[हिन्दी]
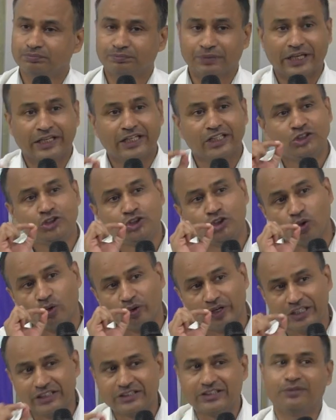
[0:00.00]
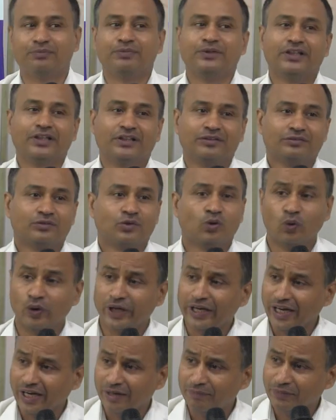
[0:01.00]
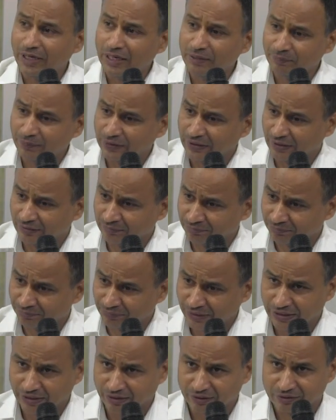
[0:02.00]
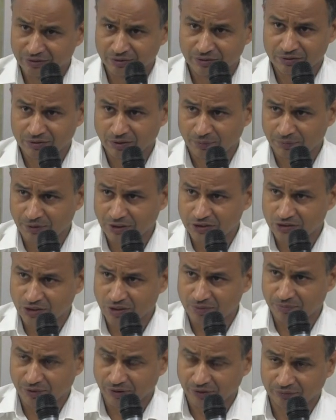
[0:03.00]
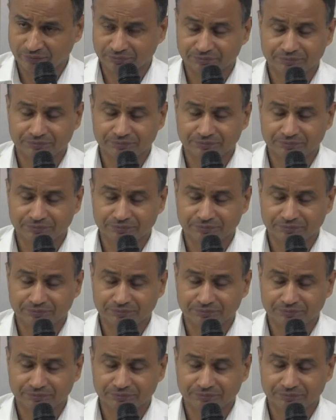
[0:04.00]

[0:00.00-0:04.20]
पहले चोरी से पिया खुले आम नहीं पिया पहले सबके सामने